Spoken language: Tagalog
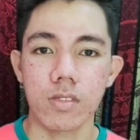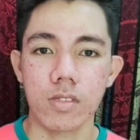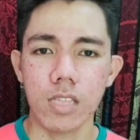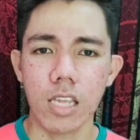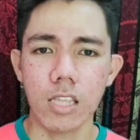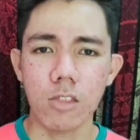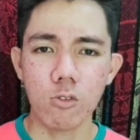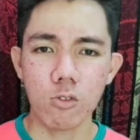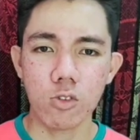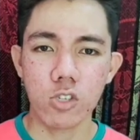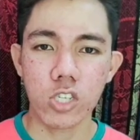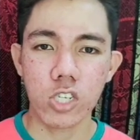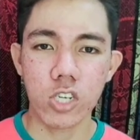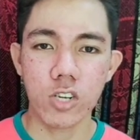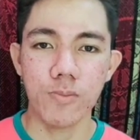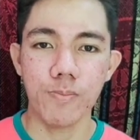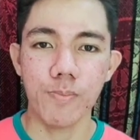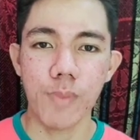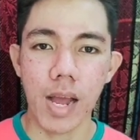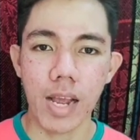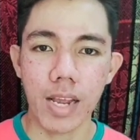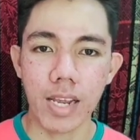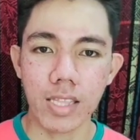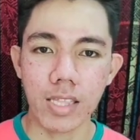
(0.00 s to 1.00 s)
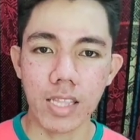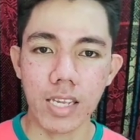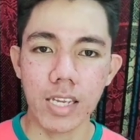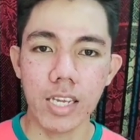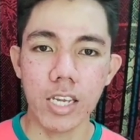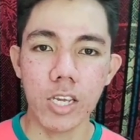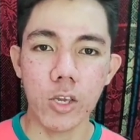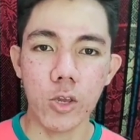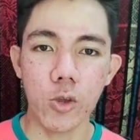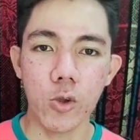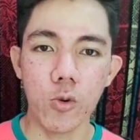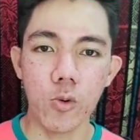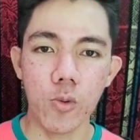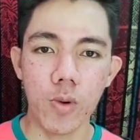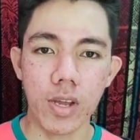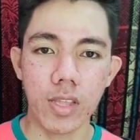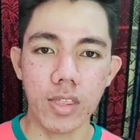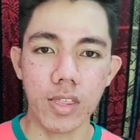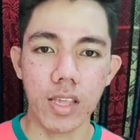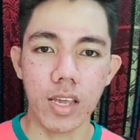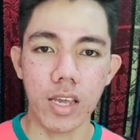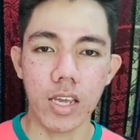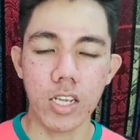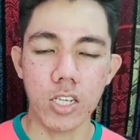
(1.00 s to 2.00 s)
Tanong sir, bakit naging
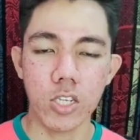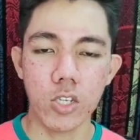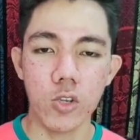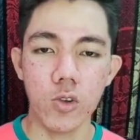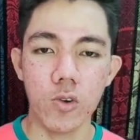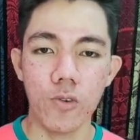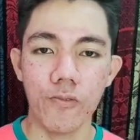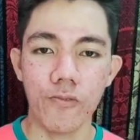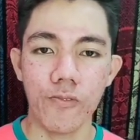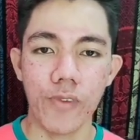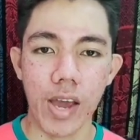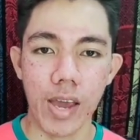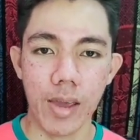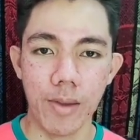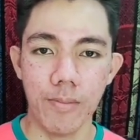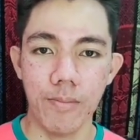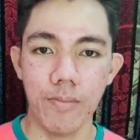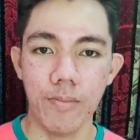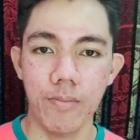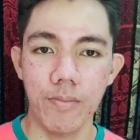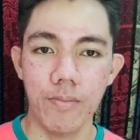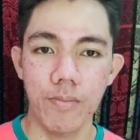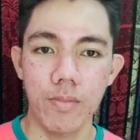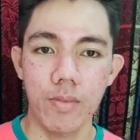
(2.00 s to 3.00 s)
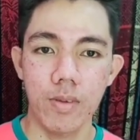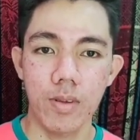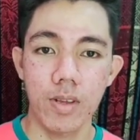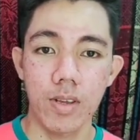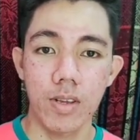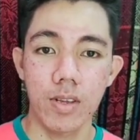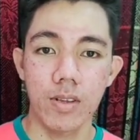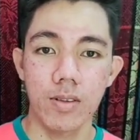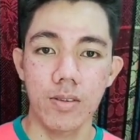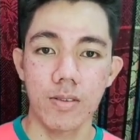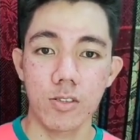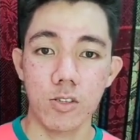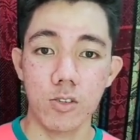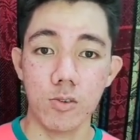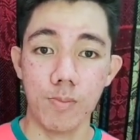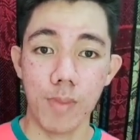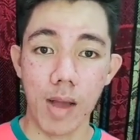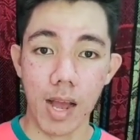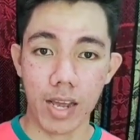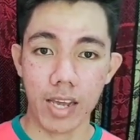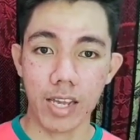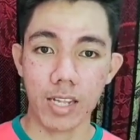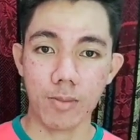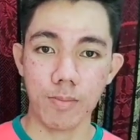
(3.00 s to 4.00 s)
Q1 is yung 5? So,
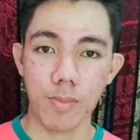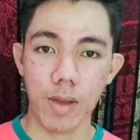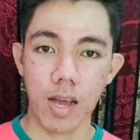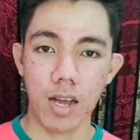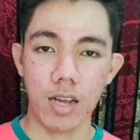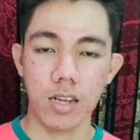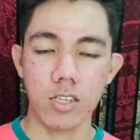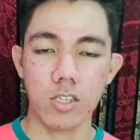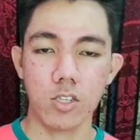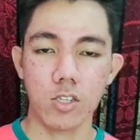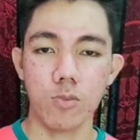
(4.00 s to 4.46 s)
bakit ba?